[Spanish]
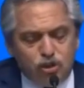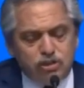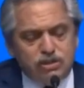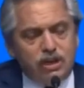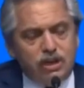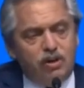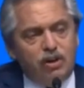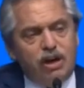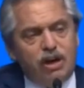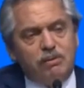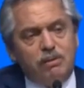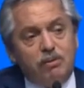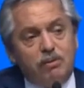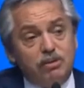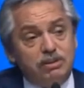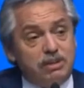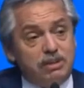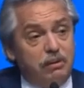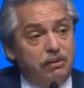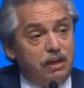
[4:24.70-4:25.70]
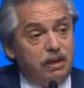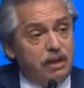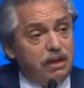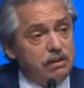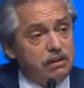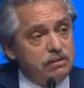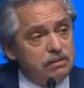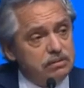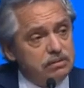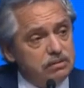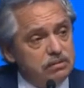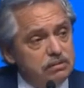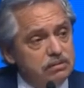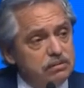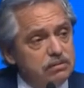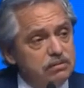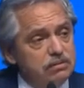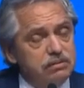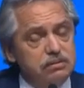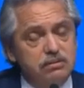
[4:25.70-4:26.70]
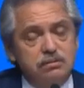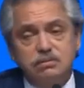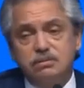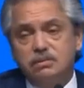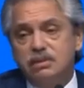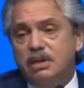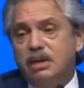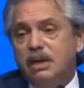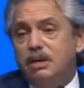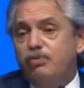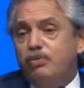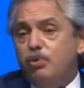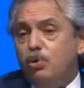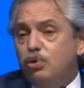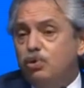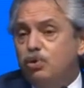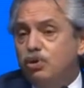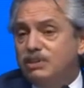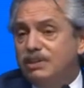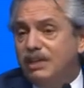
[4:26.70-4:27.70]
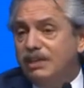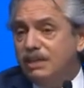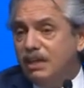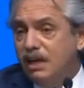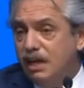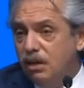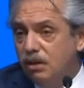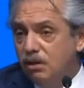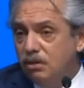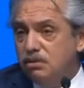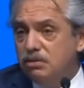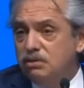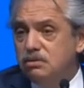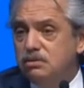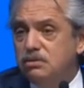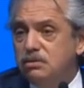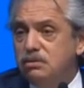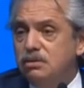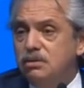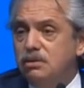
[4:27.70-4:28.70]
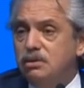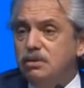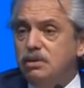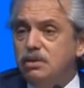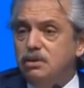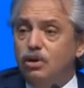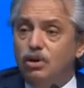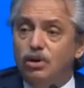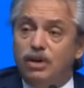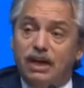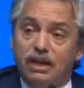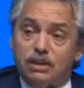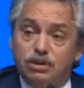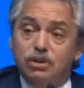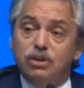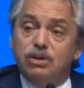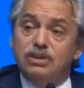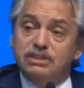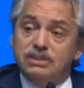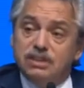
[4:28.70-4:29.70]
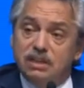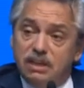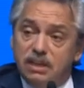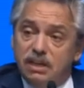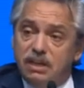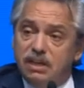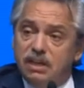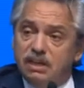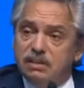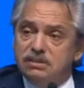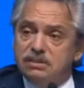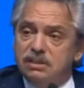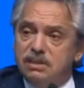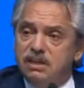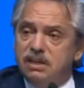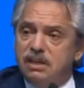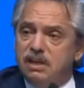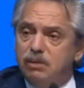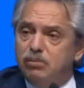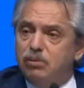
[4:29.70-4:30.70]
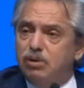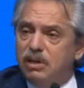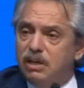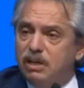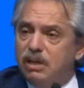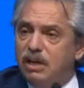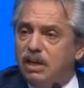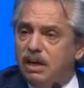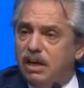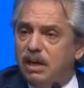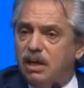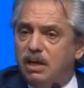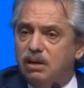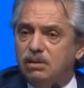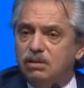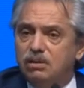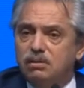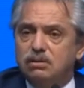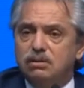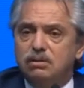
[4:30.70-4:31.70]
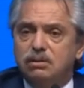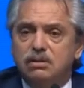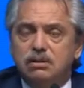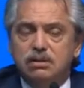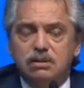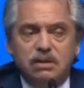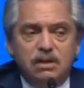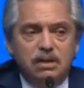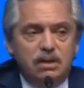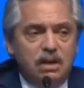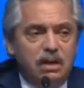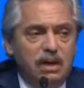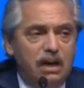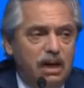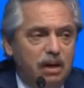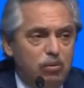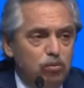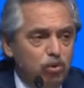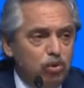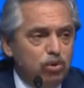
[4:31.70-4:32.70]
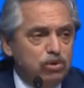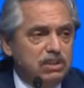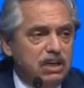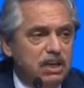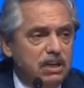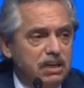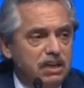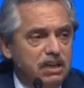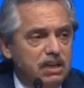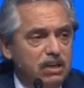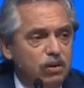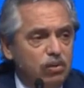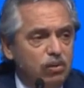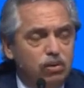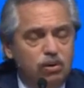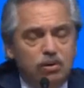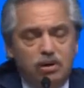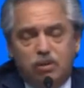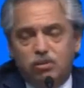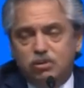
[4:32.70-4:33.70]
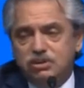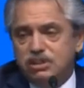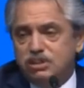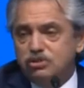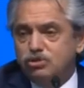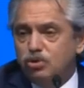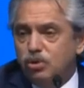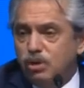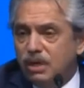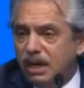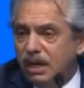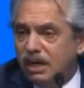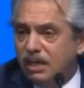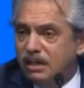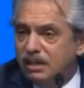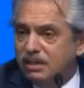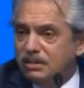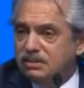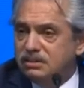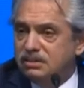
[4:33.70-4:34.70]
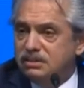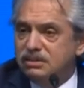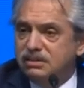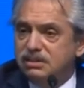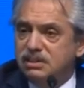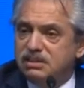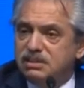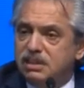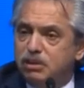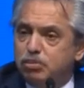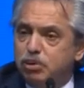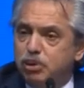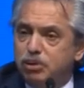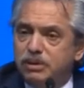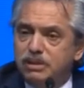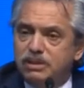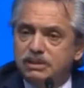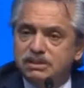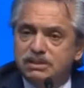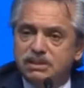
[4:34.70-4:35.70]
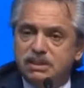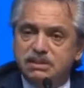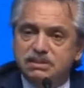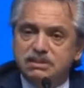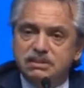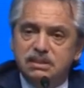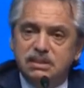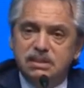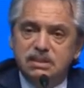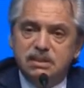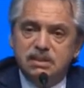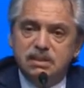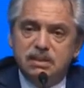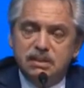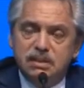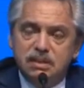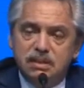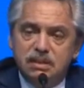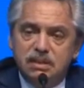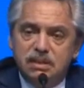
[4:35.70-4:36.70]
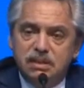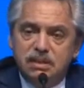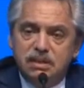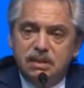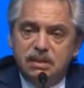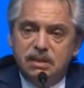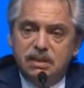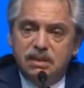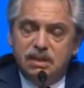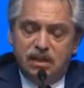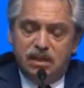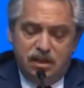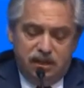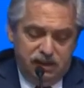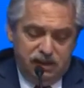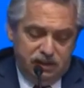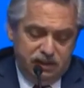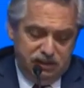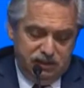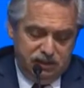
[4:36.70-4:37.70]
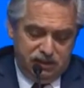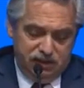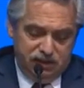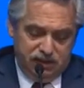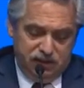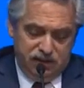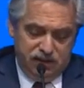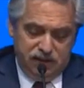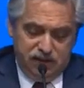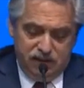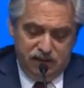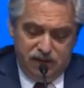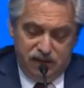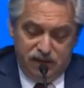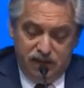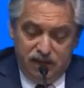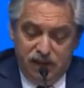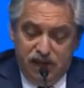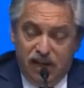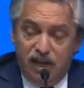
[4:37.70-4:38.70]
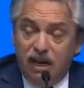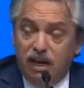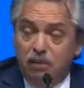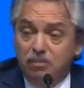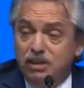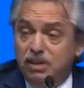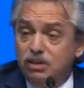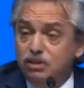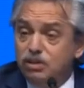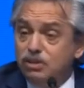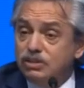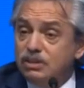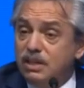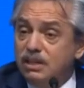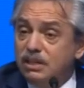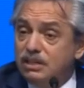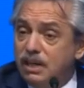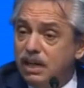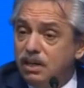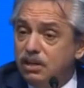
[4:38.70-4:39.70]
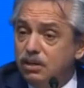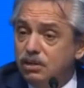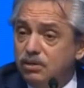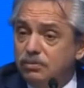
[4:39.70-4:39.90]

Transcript: ahora vamos a ver qué frutos han dado los 14 días en que hemos declarado a muchas, de, muchas ciudades de esas provincias en, aislamiento sanitario.